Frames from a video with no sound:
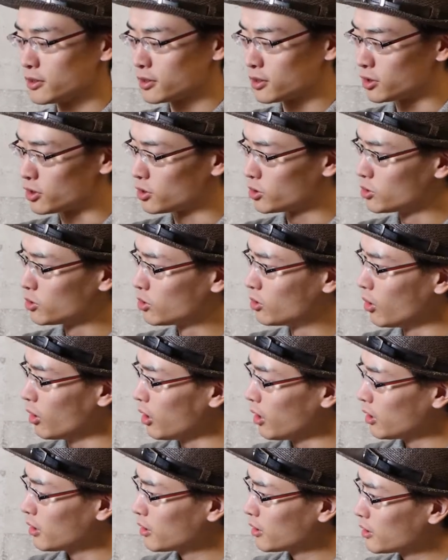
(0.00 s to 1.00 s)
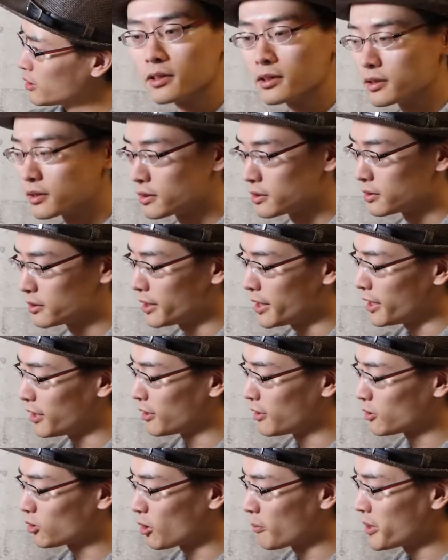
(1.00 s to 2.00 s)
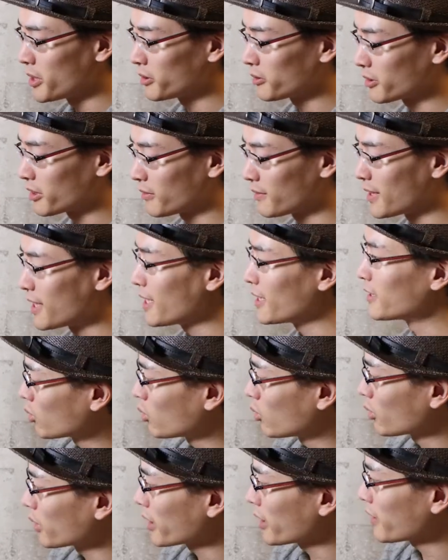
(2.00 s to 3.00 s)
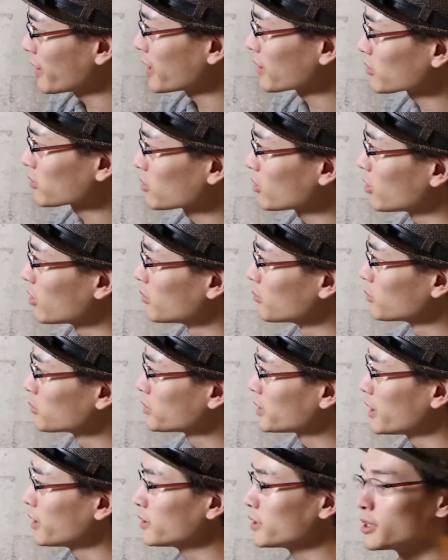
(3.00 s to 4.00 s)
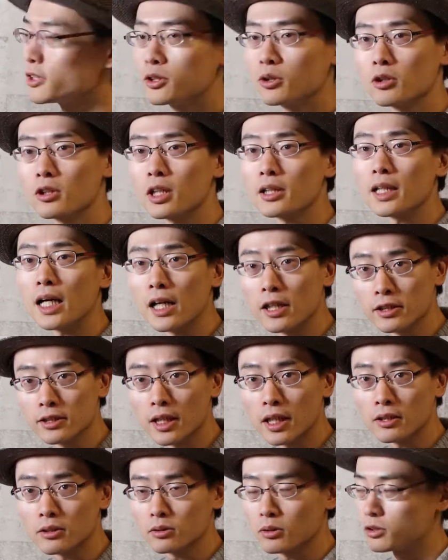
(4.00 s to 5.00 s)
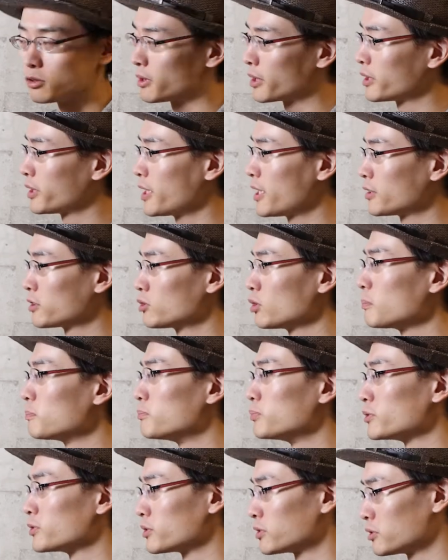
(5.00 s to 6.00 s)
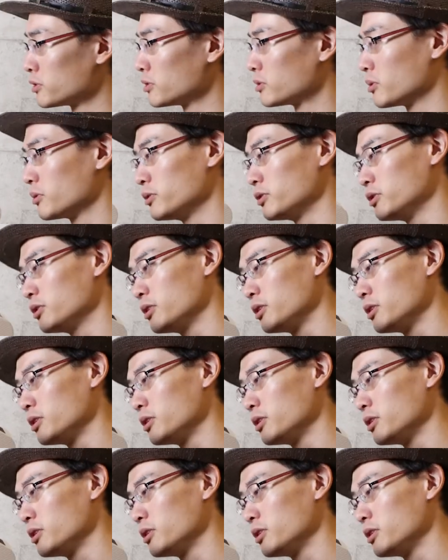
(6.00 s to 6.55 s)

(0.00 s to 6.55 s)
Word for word: すごっで止めるときはこれやるともう電源供給がなくなるというわけでストップするという